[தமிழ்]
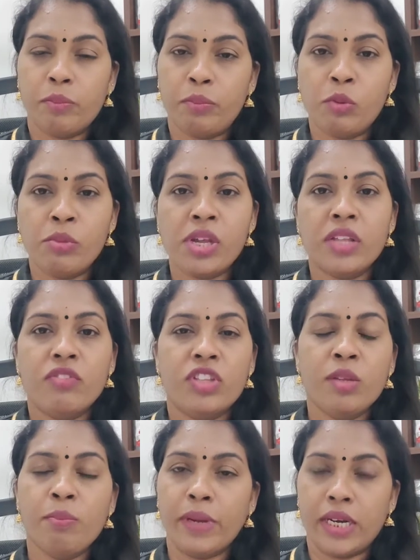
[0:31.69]
எப்போவுமே அது
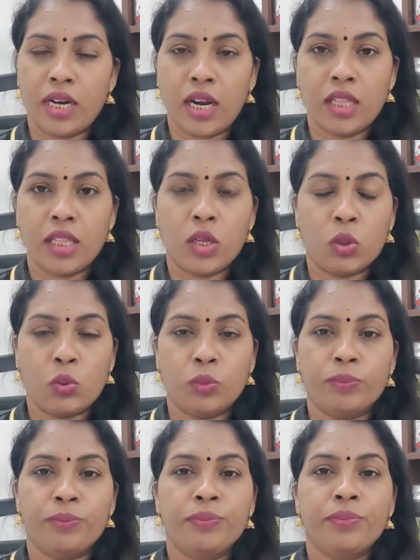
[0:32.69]
வந்து பெண்களாக தான்
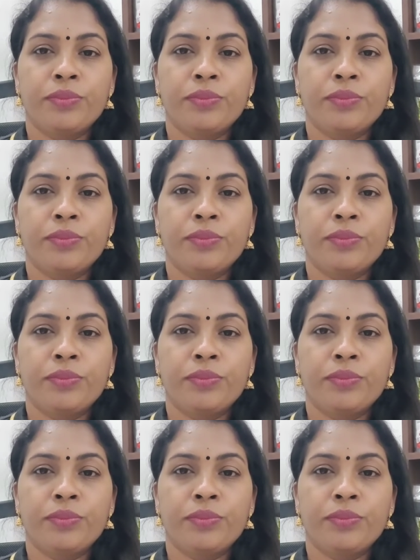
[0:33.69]
இருக்கும்